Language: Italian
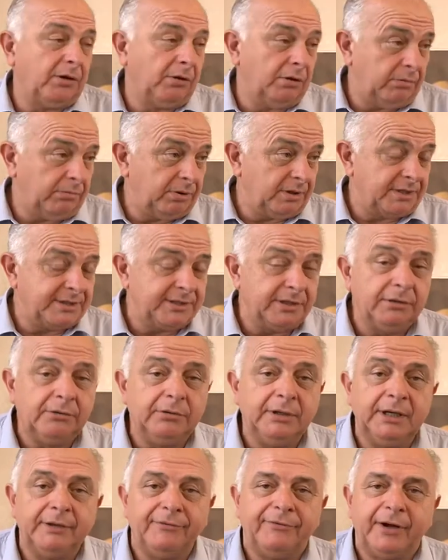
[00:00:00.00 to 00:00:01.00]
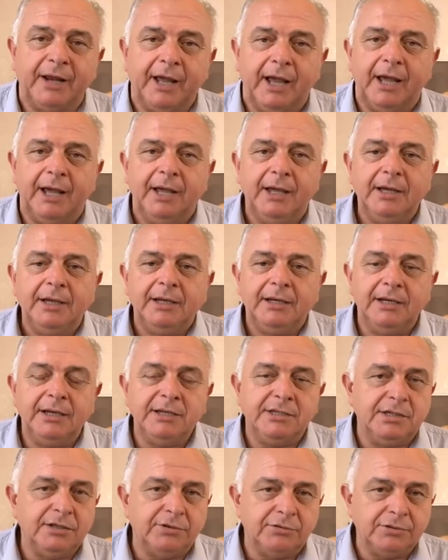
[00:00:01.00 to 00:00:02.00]
collaborazione fra le
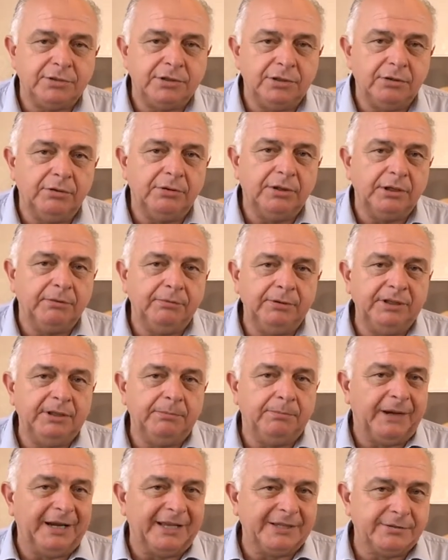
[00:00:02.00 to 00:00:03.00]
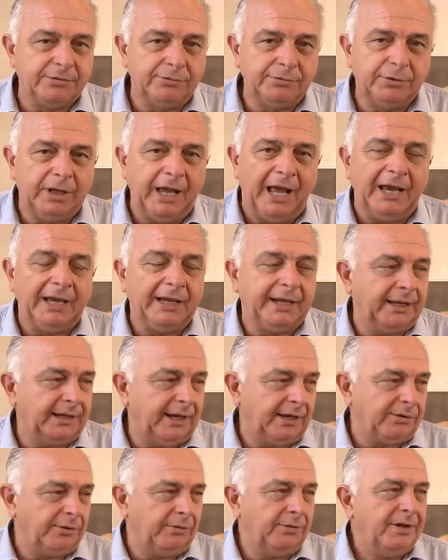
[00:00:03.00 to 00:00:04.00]
istituzioni, quindi Palazzo Ducale che ha
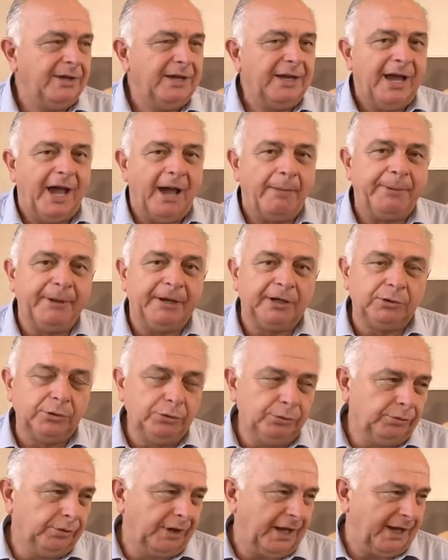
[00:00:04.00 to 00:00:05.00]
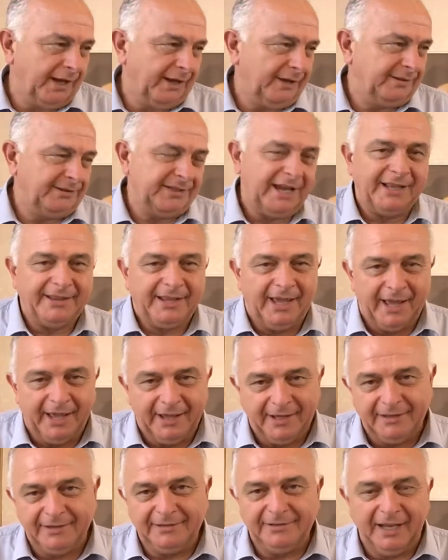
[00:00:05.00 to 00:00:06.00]
dato apertura già
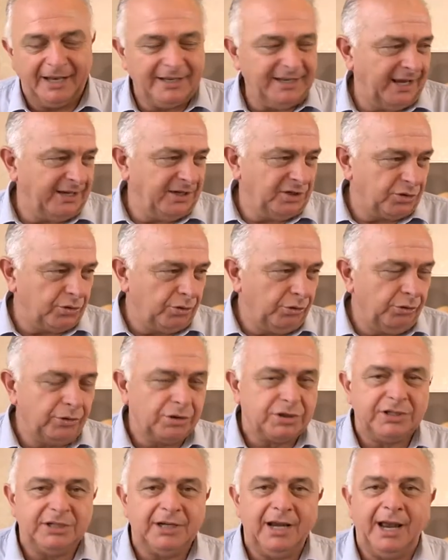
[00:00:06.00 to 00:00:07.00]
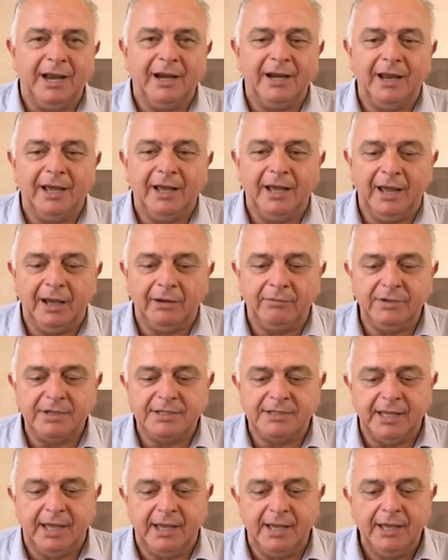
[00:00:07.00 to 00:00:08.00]
da, dagli anni scorsi alla, a,
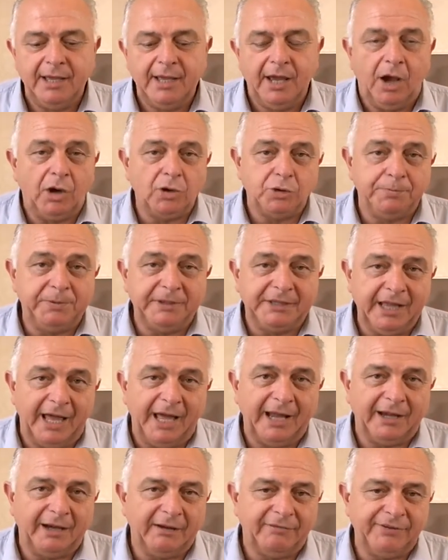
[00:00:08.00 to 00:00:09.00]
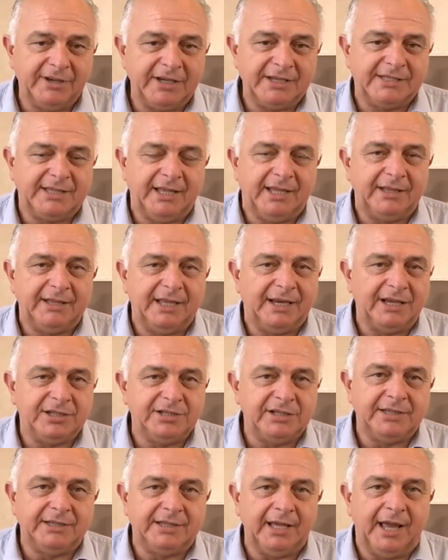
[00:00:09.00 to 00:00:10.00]
questa, a ospitare la festa della
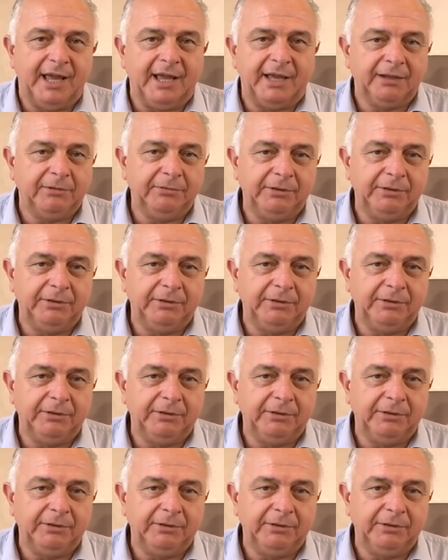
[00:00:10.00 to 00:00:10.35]
città e